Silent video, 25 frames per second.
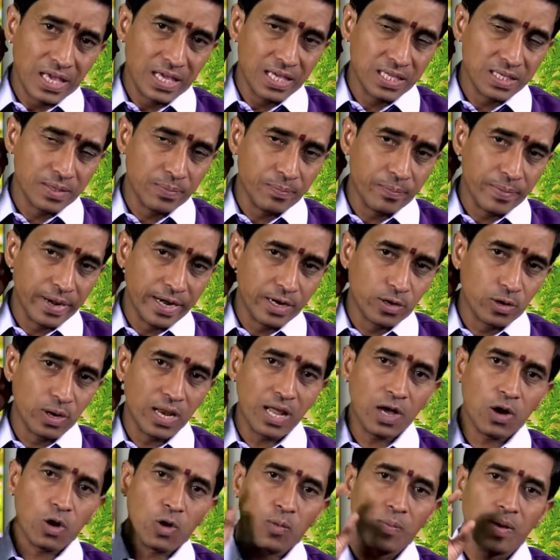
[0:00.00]
ఈ
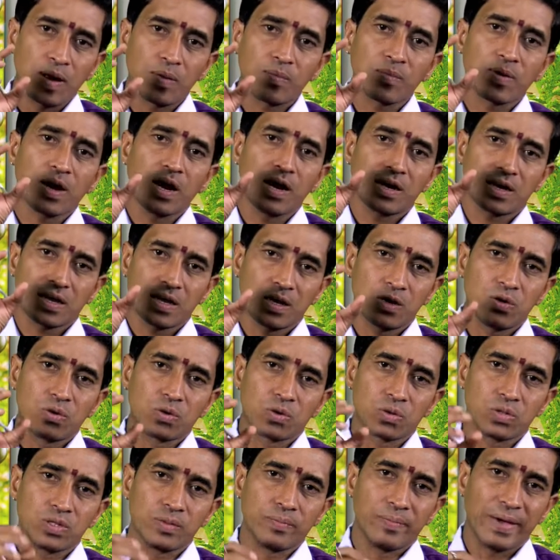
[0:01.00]
మెడ్యులా ఒబలం ఘాటా అని
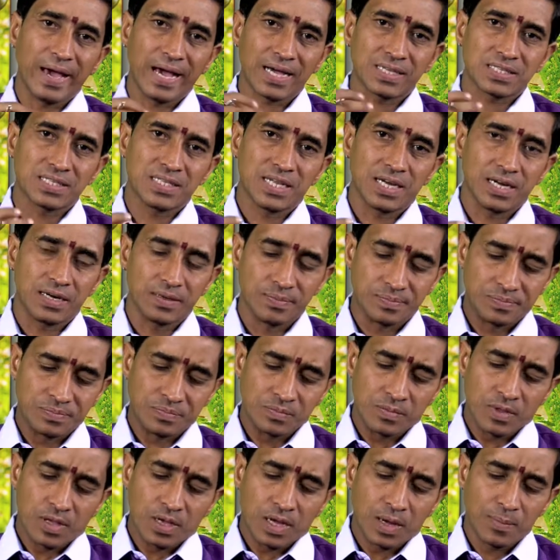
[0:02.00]
ఉంటుంది బ్యాక్ సైడ్
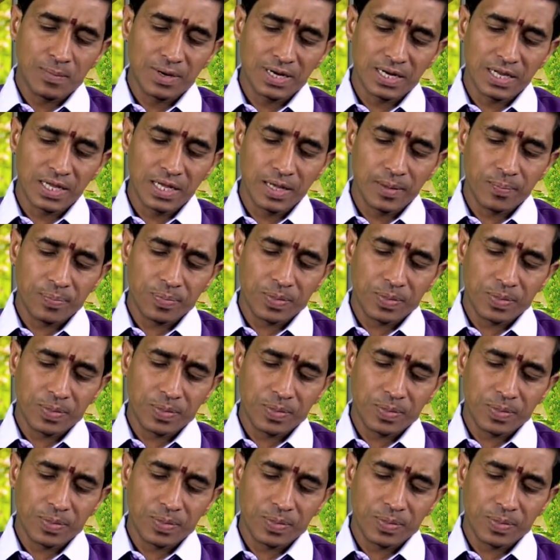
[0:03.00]
కాబట్టి